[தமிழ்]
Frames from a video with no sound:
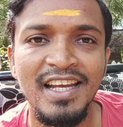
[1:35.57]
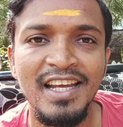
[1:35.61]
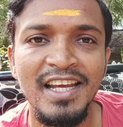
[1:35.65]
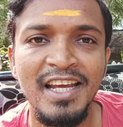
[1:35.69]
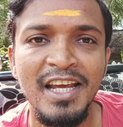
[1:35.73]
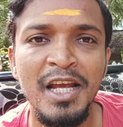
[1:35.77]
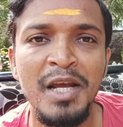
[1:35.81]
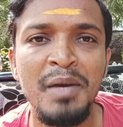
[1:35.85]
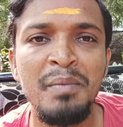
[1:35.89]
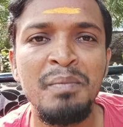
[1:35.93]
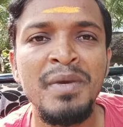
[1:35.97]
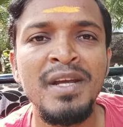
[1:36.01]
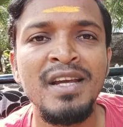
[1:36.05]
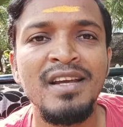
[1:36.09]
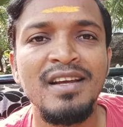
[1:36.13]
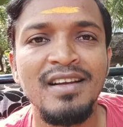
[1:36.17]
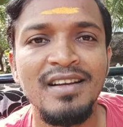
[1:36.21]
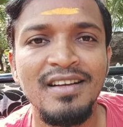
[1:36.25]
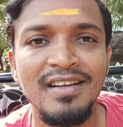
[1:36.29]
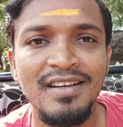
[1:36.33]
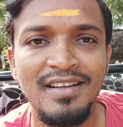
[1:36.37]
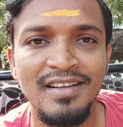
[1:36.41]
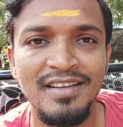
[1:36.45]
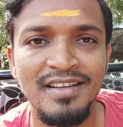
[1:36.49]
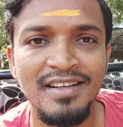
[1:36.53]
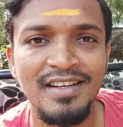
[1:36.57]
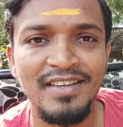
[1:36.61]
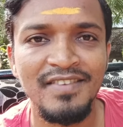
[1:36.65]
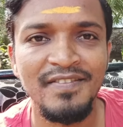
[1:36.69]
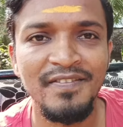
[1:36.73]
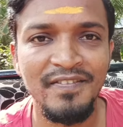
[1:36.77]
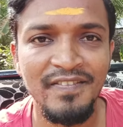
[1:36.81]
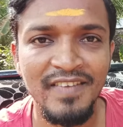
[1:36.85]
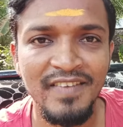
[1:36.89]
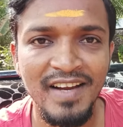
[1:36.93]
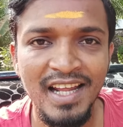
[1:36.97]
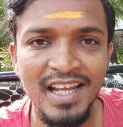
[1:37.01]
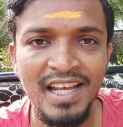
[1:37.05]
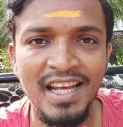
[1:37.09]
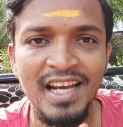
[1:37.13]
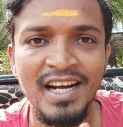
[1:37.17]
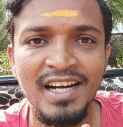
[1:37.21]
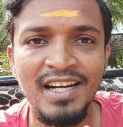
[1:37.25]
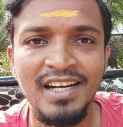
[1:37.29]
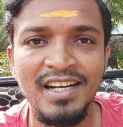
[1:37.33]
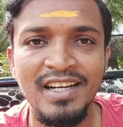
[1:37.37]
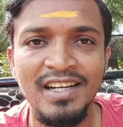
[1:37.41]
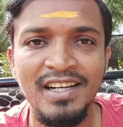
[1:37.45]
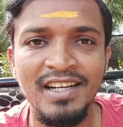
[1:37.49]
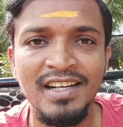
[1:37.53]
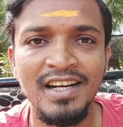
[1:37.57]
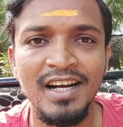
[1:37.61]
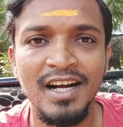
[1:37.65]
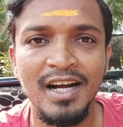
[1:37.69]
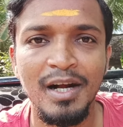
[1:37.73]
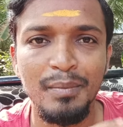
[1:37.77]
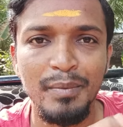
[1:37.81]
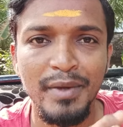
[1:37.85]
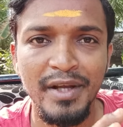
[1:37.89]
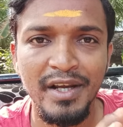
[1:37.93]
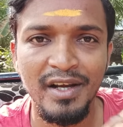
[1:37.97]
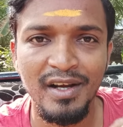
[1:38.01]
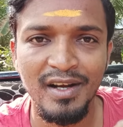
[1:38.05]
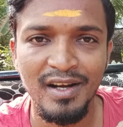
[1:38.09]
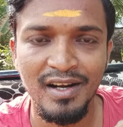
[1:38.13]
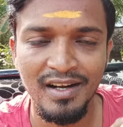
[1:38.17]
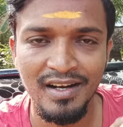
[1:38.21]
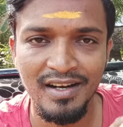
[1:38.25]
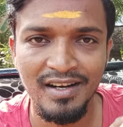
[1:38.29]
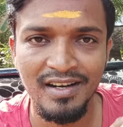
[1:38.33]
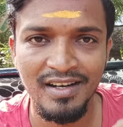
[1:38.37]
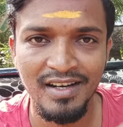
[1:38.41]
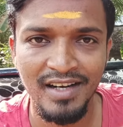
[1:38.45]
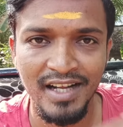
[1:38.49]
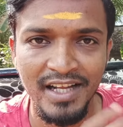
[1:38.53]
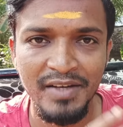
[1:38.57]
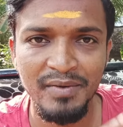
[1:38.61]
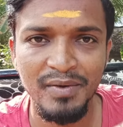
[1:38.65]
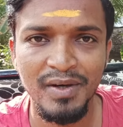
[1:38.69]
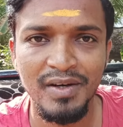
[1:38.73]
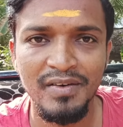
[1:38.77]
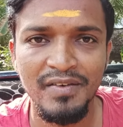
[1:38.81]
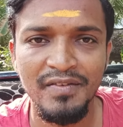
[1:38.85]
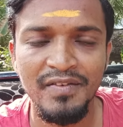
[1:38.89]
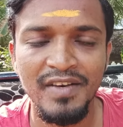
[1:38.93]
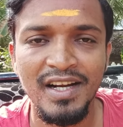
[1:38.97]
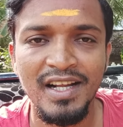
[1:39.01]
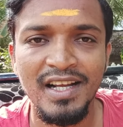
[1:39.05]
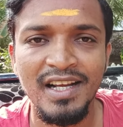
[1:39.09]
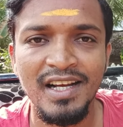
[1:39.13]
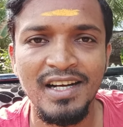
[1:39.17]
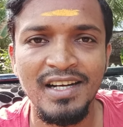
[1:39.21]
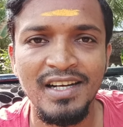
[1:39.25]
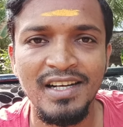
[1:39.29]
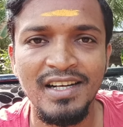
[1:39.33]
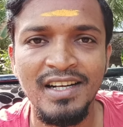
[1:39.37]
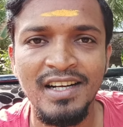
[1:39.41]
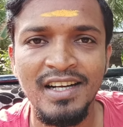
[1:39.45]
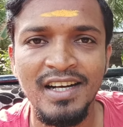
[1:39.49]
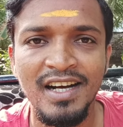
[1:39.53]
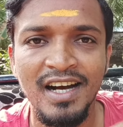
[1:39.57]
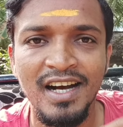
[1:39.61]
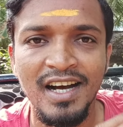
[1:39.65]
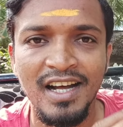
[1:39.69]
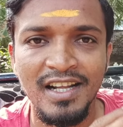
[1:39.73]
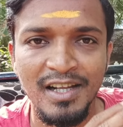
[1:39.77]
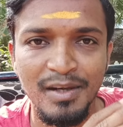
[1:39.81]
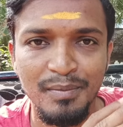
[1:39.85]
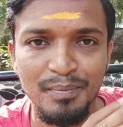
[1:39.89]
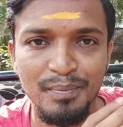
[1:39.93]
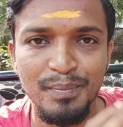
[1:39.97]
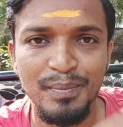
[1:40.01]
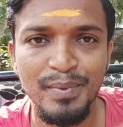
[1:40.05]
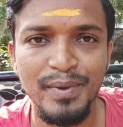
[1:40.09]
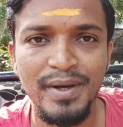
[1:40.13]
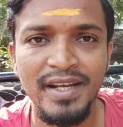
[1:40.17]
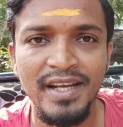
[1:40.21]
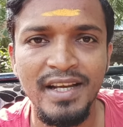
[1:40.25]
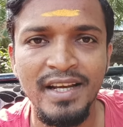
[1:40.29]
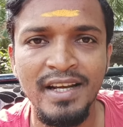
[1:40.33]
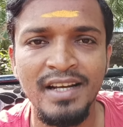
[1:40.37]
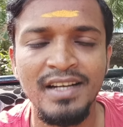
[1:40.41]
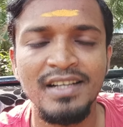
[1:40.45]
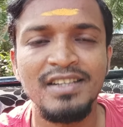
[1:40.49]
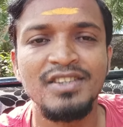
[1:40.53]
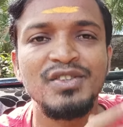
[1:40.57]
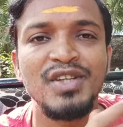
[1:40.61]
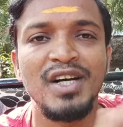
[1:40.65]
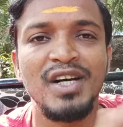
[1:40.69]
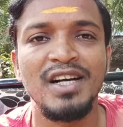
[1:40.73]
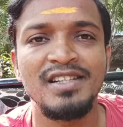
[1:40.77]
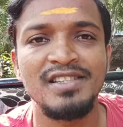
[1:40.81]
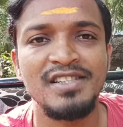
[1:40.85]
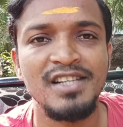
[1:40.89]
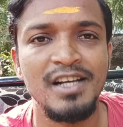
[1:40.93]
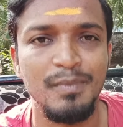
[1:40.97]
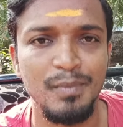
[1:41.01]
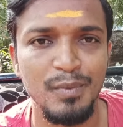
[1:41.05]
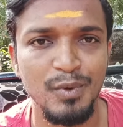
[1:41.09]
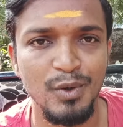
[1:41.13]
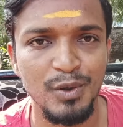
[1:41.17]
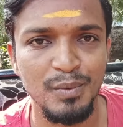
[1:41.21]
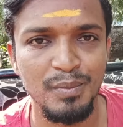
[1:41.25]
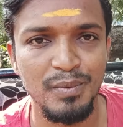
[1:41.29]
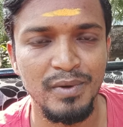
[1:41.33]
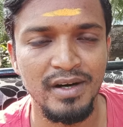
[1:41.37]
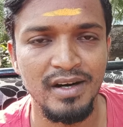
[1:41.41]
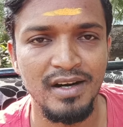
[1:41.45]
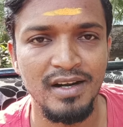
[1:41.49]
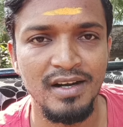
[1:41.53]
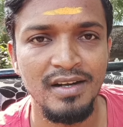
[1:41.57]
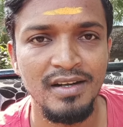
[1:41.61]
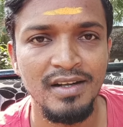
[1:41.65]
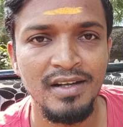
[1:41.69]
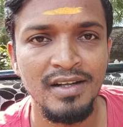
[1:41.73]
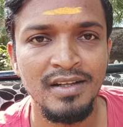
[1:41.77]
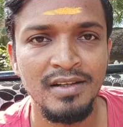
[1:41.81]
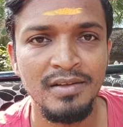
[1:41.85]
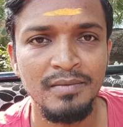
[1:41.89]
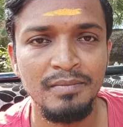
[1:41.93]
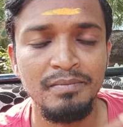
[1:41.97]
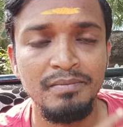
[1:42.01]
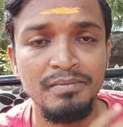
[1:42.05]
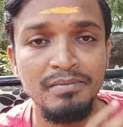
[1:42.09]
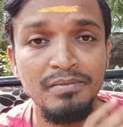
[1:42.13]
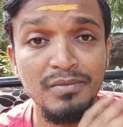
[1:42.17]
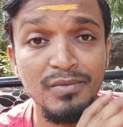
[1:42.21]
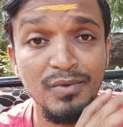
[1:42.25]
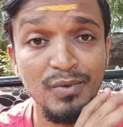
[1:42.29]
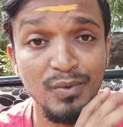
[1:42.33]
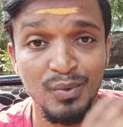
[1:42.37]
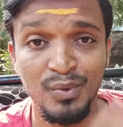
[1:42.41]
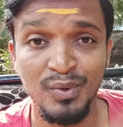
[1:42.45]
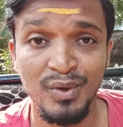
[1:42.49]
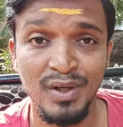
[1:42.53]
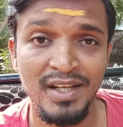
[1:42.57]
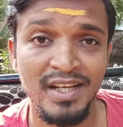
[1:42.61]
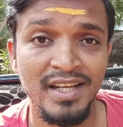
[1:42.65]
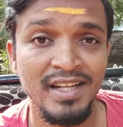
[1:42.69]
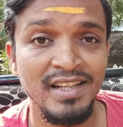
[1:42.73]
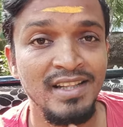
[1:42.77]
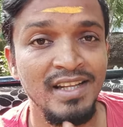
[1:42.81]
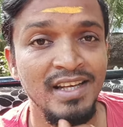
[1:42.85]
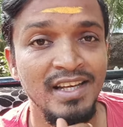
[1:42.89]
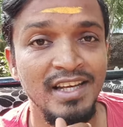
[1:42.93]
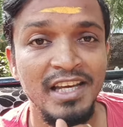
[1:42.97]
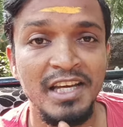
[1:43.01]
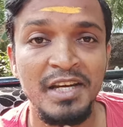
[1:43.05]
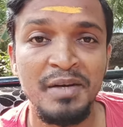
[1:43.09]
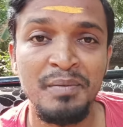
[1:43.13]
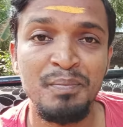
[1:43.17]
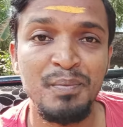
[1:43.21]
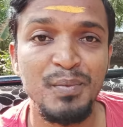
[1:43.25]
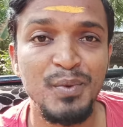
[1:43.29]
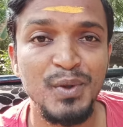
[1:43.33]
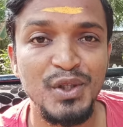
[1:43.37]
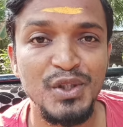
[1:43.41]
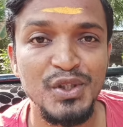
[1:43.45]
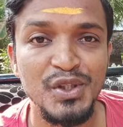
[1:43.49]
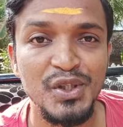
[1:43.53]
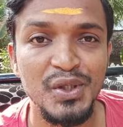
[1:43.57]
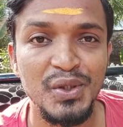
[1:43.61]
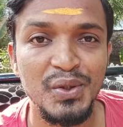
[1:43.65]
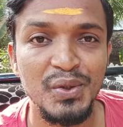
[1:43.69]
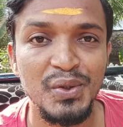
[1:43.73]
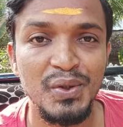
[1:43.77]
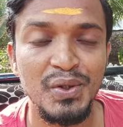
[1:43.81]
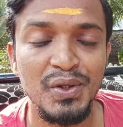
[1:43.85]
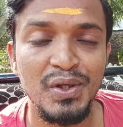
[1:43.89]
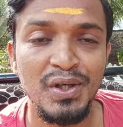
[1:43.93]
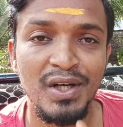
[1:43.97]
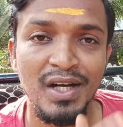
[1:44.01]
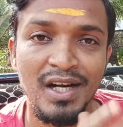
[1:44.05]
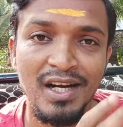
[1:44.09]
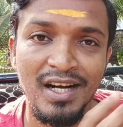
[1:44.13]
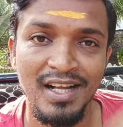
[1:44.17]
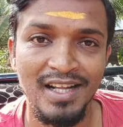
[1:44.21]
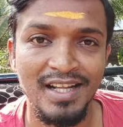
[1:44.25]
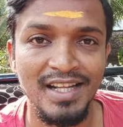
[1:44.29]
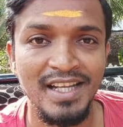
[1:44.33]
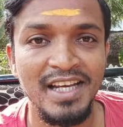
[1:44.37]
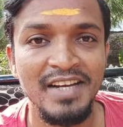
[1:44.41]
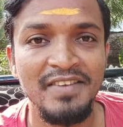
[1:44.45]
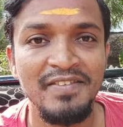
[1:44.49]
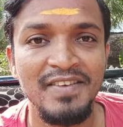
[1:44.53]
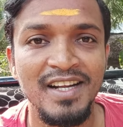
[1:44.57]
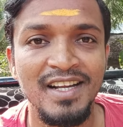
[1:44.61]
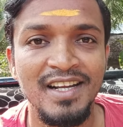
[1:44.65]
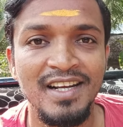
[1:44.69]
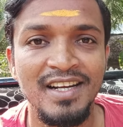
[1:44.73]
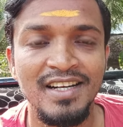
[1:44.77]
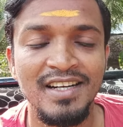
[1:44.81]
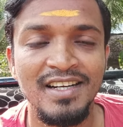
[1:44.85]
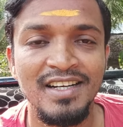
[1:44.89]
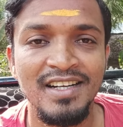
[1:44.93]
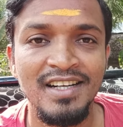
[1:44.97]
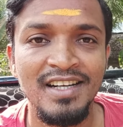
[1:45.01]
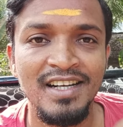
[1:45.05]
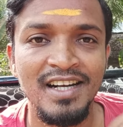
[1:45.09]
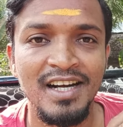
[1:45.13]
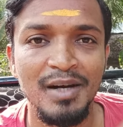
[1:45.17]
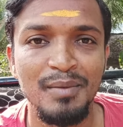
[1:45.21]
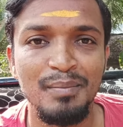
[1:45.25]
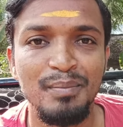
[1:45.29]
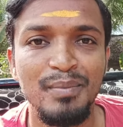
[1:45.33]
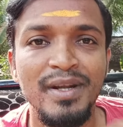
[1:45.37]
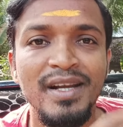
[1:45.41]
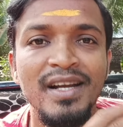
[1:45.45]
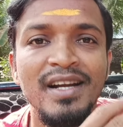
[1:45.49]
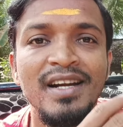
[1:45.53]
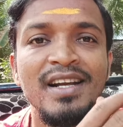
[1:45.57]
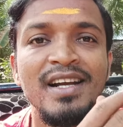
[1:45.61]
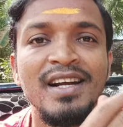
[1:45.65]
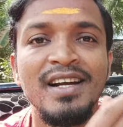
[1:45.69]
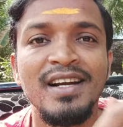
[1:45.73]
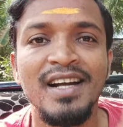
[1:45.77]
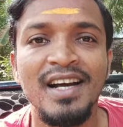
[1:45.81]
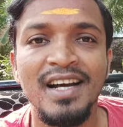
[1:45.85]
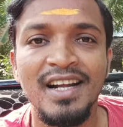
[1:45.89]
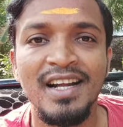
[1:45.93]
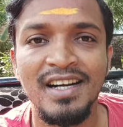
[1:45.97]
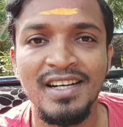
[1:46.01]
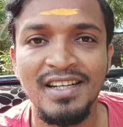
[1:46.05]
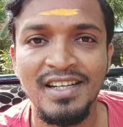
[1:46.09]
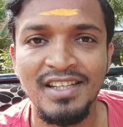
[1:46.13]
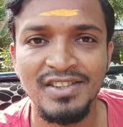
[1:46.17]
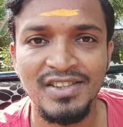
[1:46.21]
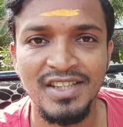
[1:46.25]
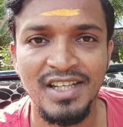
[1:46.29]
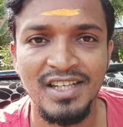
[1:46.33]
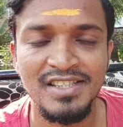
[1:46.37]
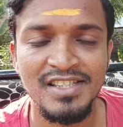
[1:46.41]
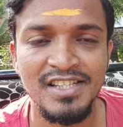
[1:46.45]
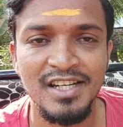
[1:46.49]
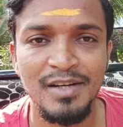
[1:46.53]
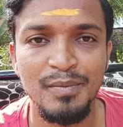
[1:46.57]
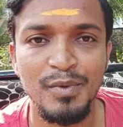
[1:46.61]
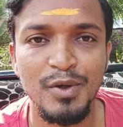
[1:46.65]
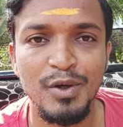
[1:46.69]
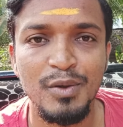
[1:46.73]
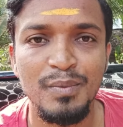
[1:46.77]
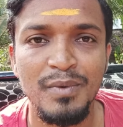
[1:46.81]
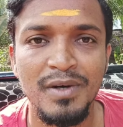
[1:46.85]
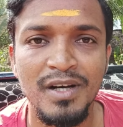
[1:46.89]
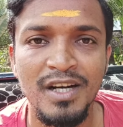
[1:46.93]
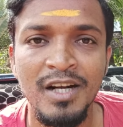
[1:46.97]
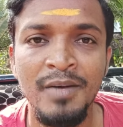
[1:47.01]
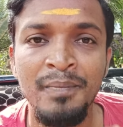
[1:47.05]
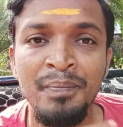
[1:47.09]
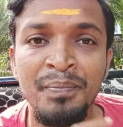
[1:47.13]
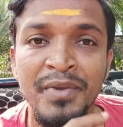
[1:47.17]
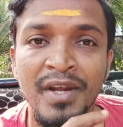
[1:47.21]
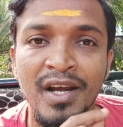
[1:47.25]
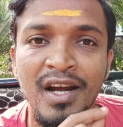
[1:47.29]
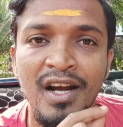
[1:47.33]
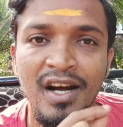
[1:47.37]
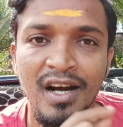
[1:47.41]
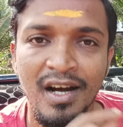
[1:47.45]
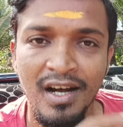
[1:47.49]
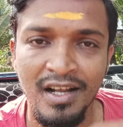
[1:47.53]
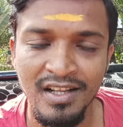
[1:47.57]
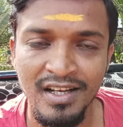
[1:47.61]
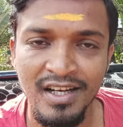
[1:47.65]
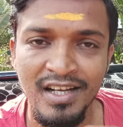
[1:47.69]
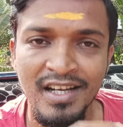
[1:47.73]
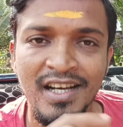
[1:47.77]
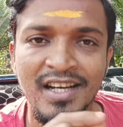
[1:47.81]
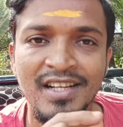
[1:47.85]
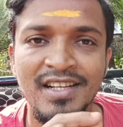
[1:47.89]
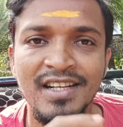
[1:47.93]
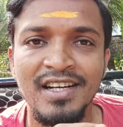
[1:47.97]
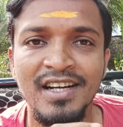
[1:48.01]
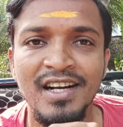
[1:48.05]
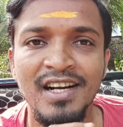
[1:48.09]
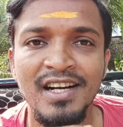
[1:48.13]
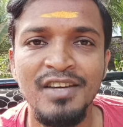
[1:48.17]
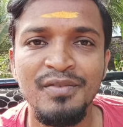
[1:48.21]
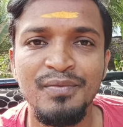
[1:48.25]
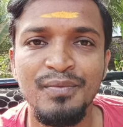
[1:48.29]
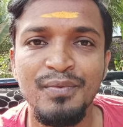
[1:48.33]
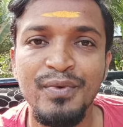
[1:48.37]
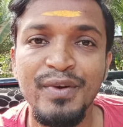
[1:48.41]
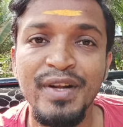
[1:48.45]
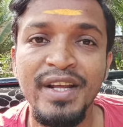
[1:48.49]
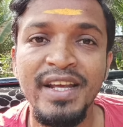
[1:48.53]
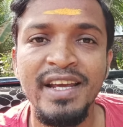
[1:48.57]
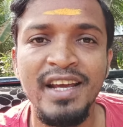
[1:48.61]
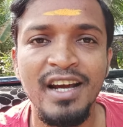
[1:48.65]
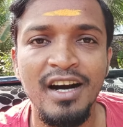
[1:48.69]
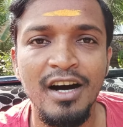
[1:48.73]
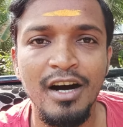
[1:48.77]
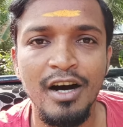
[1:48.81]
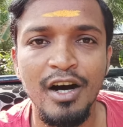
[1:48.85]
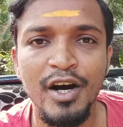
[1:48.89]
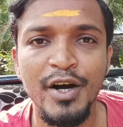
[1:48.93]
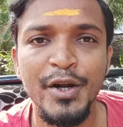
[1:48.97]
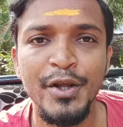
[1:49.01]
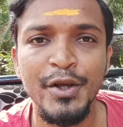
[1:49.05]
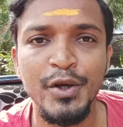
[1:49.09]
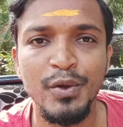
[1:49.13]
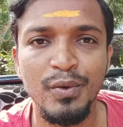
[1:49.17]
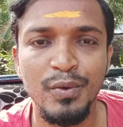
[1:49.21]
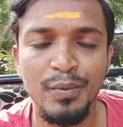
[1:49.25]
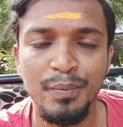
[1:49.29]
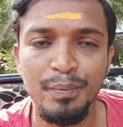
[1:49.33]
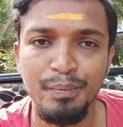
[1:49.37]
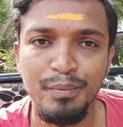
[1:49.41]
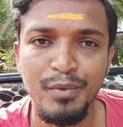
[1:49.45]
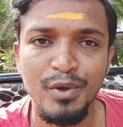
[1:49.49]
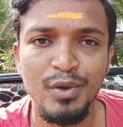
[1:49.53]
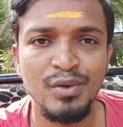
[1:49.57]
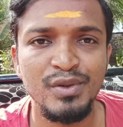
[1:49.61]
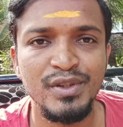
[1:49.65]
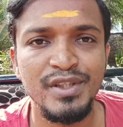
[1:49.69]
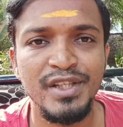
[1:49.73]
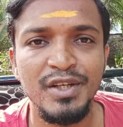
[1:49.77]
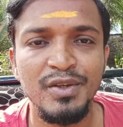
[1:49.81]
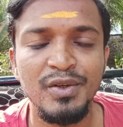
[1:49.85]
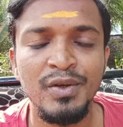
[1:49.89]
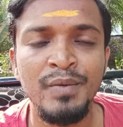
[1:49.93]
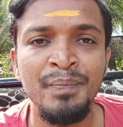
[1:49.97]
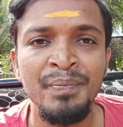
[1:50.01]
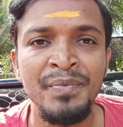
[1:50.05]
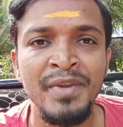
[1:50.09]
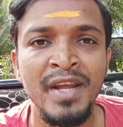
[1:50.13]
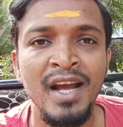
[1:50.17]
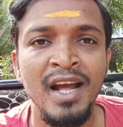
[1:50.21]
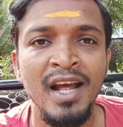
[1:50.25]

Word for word: கேமிங் விளையாண்டு அப்படியே லைவாகவே விளையாண்டு அதை அப்படியே ஷார்ட்ஸ் அப்லோடு பண்ணலாம் உங்களுக்கு எந்த கேம் பிடிச்சிருக்கோ அதையே விளையாண்டு அப்படியே நீங்கள் டேரெக்டாக ஷார்ட்ஸில் அப்லோட் பண்ணலாம் அதிலேயே அதற்கான ஃப்ரீ ஆடியோ மியூசிக்கும்